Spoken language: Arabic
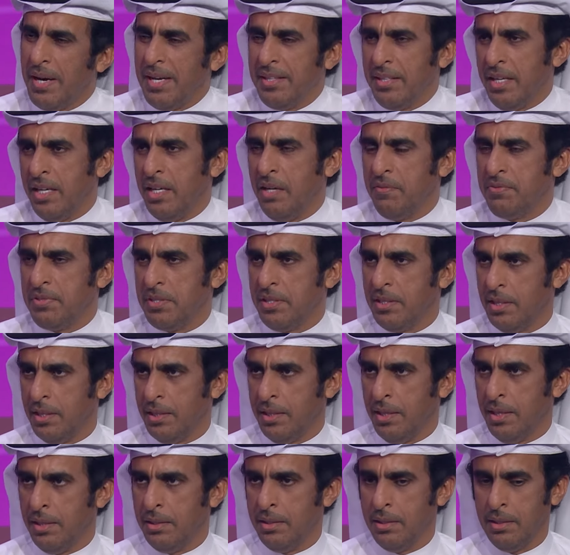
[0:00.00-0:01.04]
ماخذ على نفسي
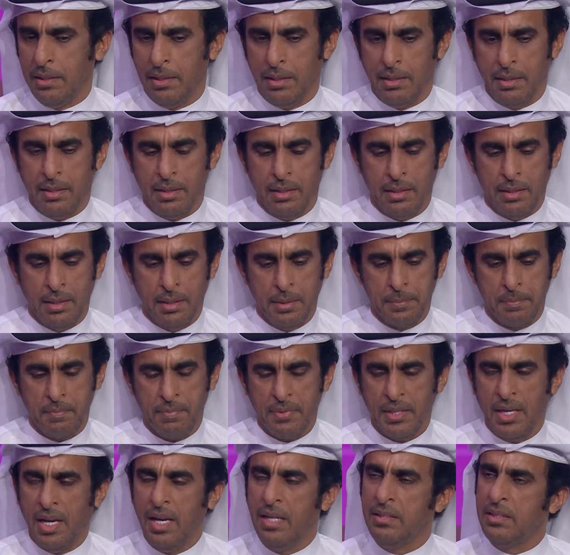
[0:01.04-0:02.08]
يعني
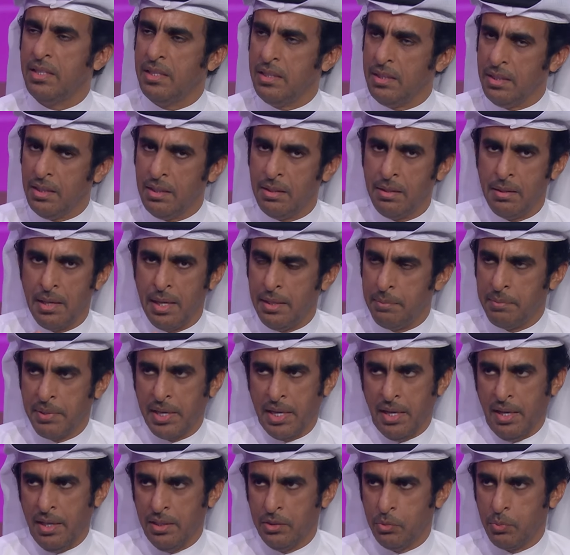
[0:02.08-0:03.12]
عاد اني اني ما
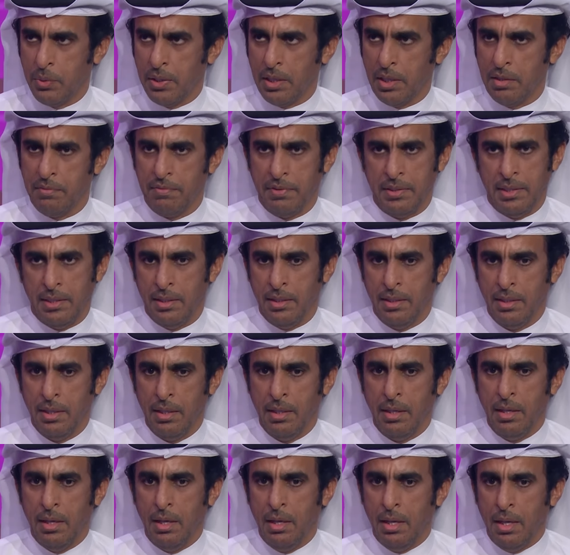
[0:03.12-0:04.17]
راح اتوقف انه
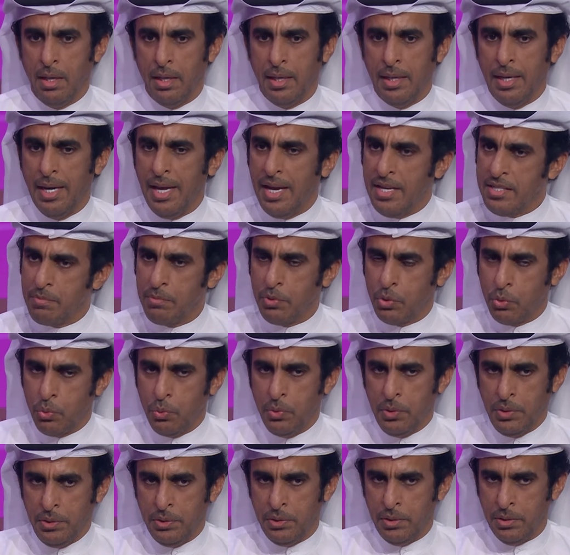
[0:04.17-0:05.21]
لازم
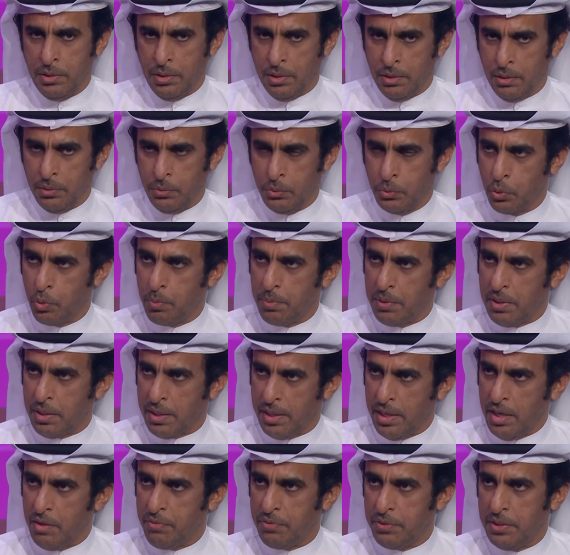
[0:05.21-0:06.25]
يكون عندي دربه
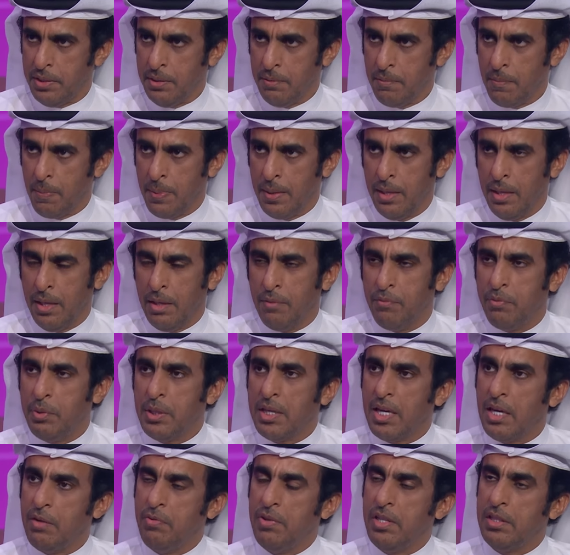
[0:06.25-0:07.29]
كافيه في
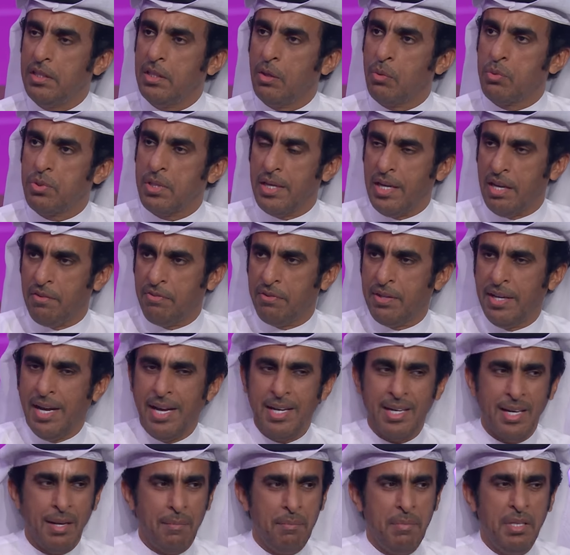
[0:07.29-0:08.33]
كيفيه توصيل
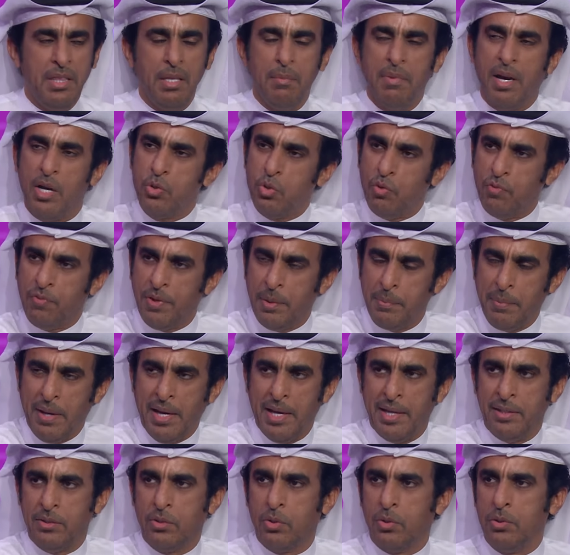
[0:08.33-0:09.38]
افكار مثل ما اشوفها
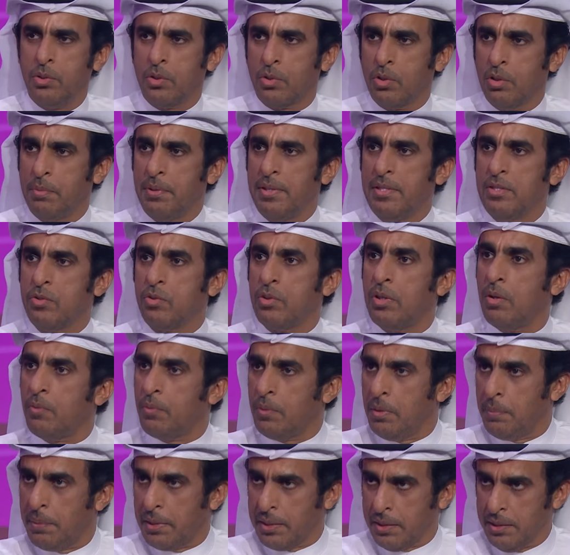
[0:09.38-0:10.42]
مع انتوني روبنز
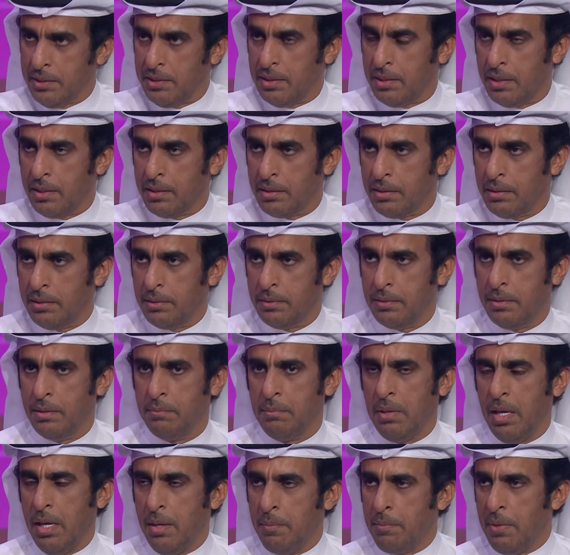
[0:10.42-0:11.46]
والبقيه ايضا
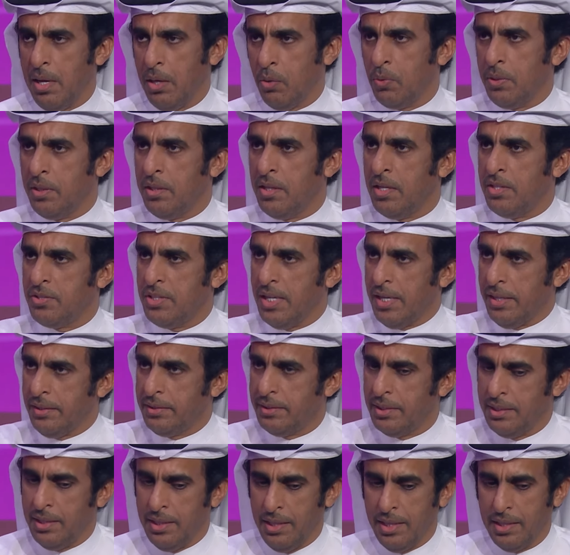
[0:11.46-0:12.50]
نعم. ما اقول اني
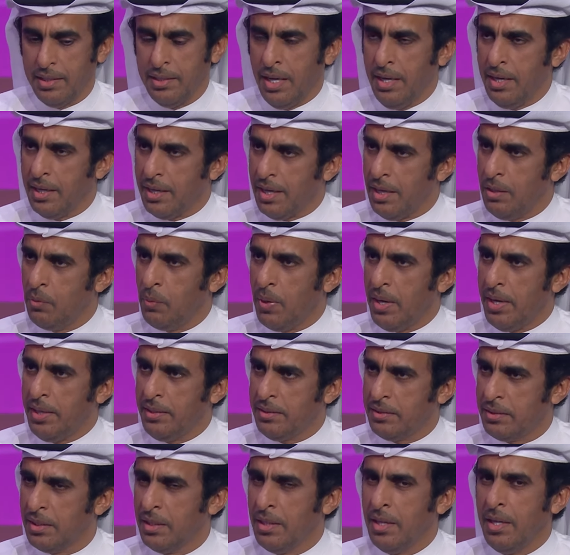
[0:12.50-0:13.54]
نجحت انا لكن على الاقل
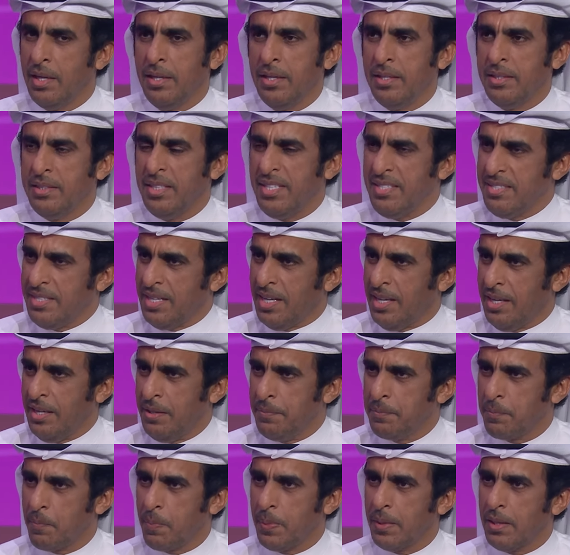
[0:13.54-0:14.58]
الواحد يسعى
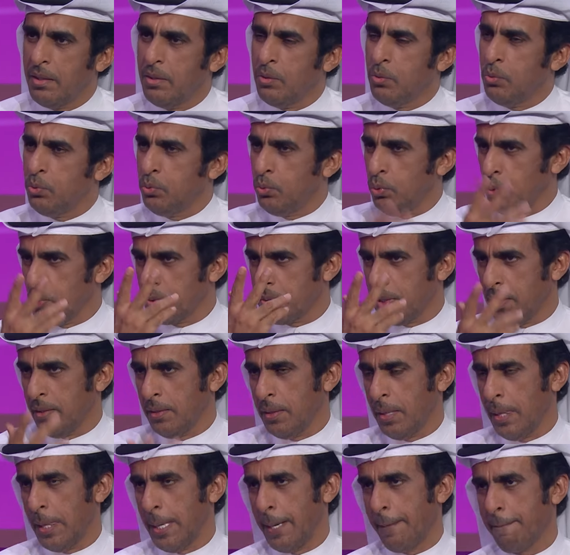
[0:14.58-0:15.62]
وتوصل
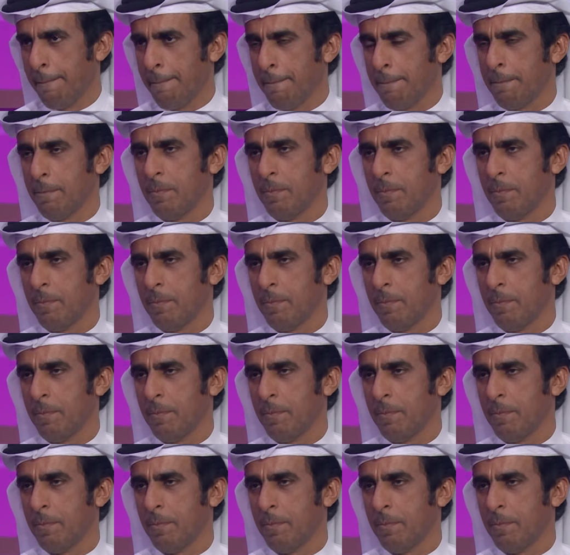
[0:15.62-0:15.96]
ومن